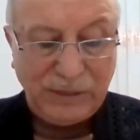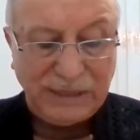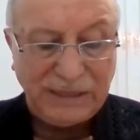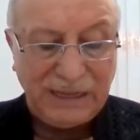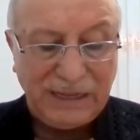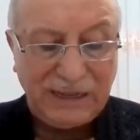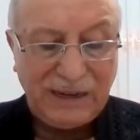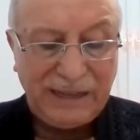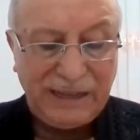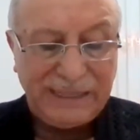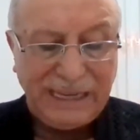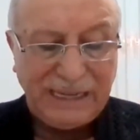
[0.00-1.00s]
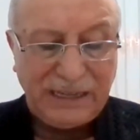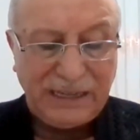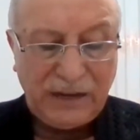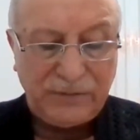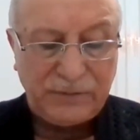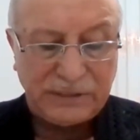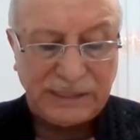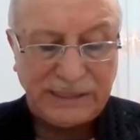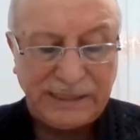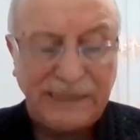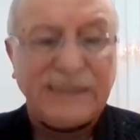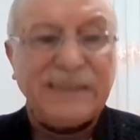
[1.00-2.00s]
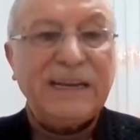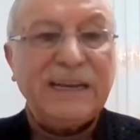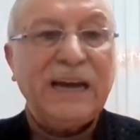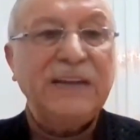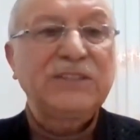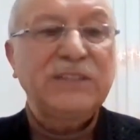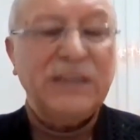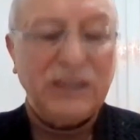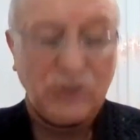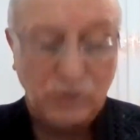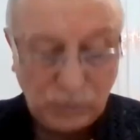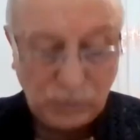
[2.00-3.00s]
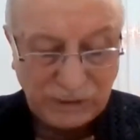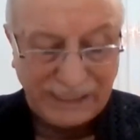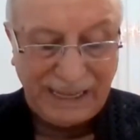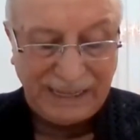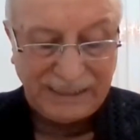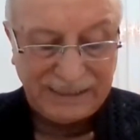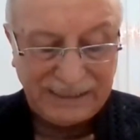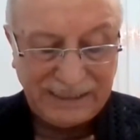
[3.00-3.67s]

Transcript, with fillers: bir iradi nafizenin her şeye nüfuz eden